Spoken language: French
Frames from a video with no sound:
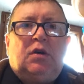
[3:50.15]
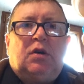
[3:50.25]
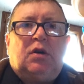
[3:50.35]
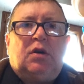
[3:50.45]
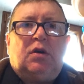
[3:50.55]

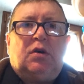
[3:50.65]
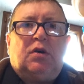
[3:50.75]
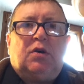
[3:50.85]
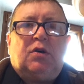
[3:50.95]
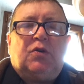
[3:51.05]

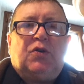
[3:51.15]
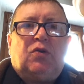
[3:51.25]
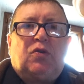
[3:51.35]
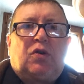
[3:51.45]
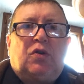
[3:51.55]
Euh,
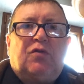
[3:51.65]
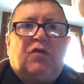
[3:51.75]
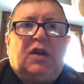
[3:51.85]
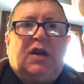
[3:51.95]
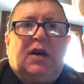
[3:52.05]
donc
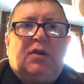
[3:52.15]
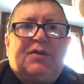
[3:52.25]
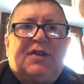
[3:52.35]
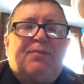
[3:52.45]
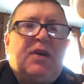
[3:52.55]
voilà,
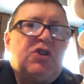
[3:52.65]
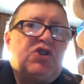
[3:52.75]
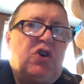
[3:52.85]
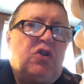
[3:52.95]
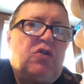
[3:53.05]
c'est pas le
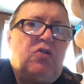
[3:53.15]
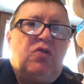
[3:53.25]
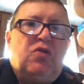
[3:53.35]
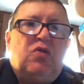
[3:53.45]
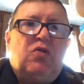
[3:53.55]
genre,
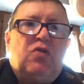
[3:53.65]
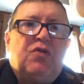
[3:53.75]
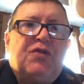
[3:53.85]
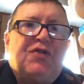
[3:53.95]
euh,